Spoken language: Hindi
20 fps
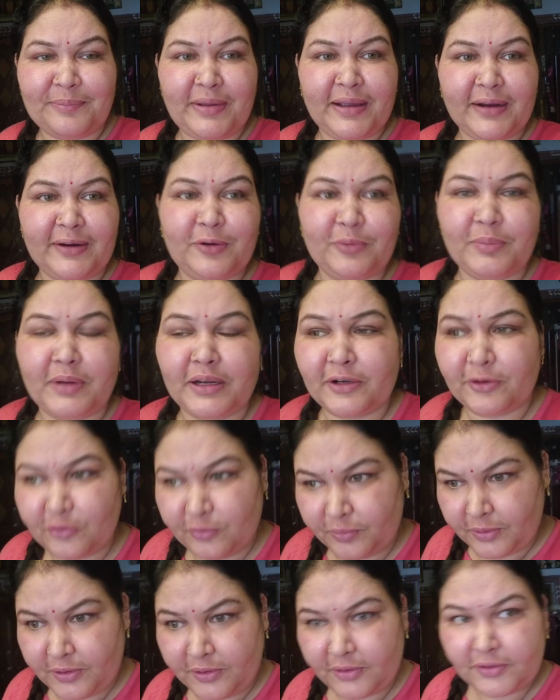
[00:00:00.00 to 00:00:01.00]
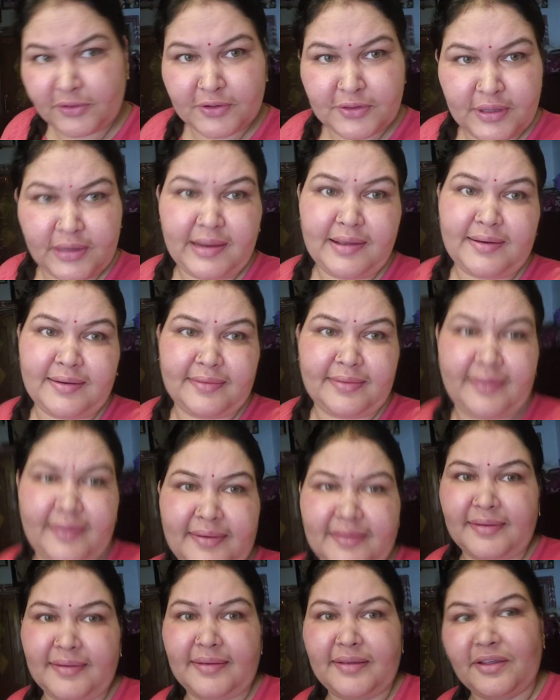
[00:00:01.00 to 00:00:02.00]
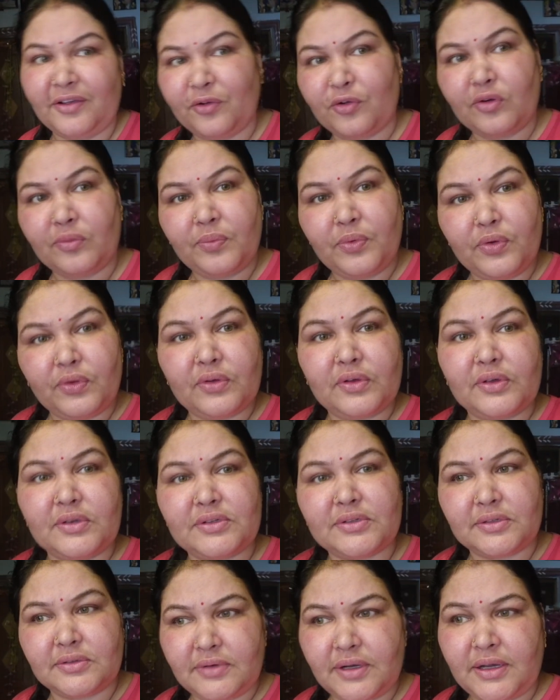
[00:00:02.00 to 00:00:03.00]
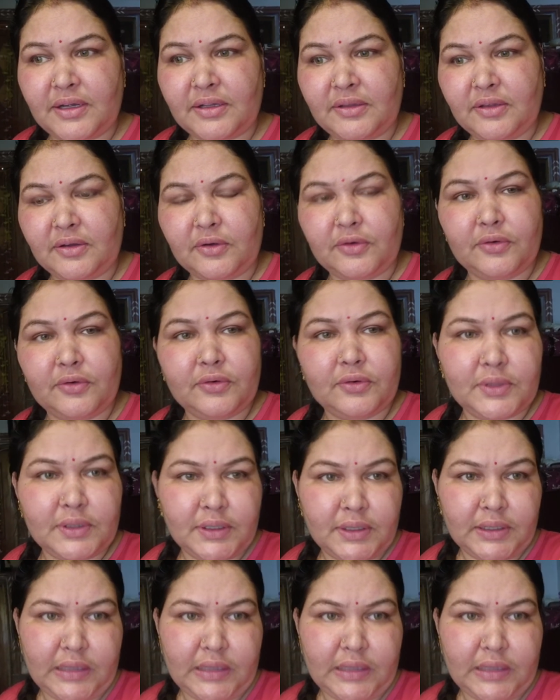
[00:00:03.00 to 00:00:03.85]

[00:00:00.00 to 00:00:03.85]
बैक टू माई न्यू ब्लॉग तो चलिए करते हैं एक और ब्लॉग की शुरुआत और